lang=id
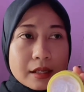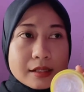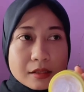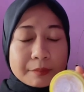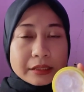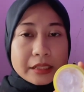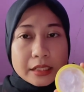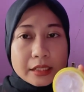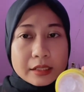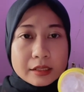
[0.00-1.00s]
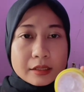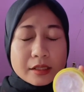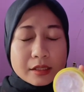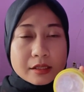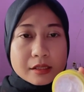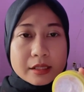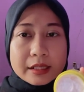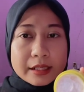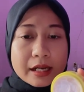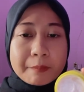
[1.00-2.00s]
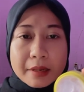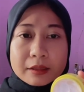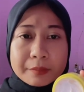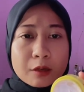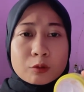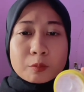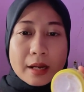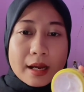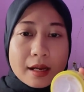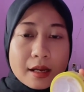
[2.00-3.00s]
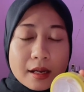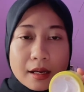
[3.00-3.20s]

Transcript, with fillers: khas seperti ini di skincare apa tapi aku lupa